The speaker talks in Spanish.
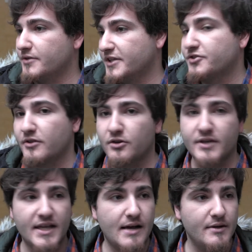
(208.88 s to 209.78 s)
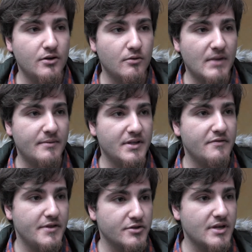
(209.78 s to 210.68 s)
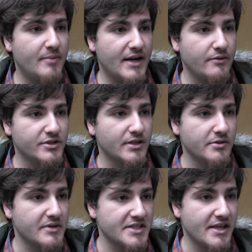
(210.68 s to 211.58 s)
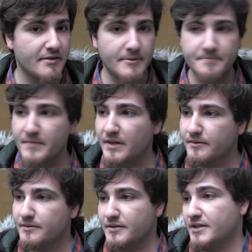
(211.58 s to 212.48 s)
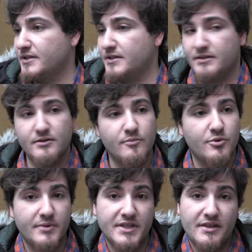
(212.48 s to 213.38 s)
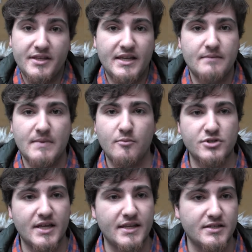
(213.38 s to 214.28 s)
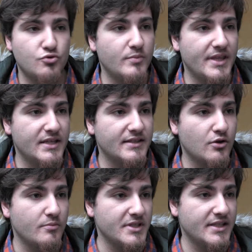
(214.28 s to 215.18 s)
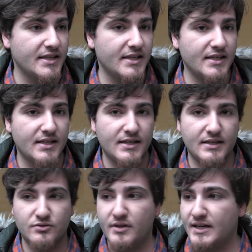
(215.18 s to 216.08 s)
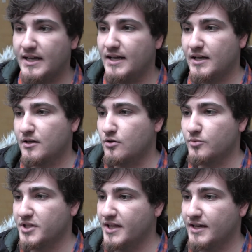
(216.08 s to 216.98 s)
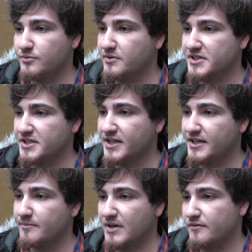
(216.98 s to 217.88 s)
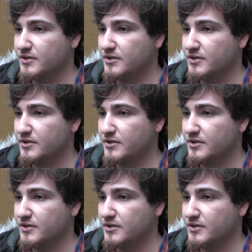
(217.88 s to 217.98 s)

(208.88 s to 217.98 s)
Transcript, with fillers: dentro de lo que cabe lo más beneficiosas para nuestra universidad y como bien decía, llamamos a que se sumen a este comité, a toda la comunidad universitaria para